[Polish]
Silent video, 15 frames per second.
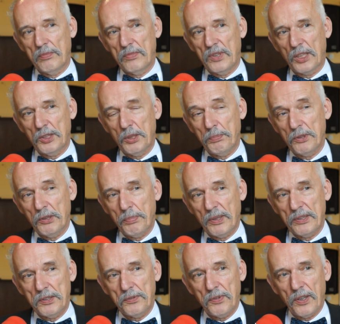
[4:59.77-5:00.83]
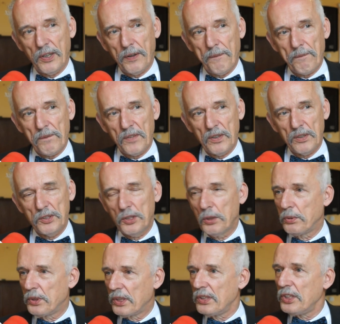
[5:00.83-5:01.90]
także proszę Państwa, y, ci
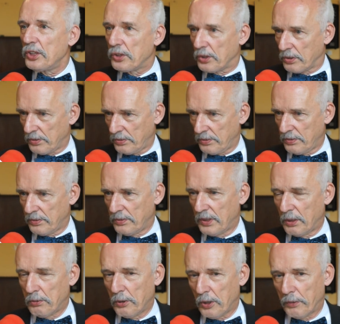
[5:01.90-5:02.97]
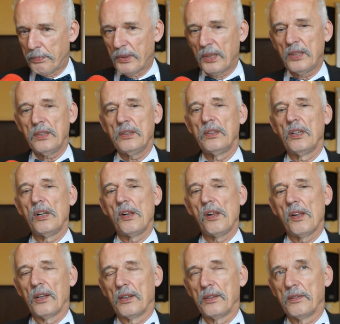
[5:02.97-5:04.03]
ludzie niszczą y, Europę
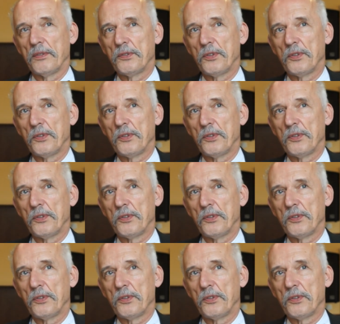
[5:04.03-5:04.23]
w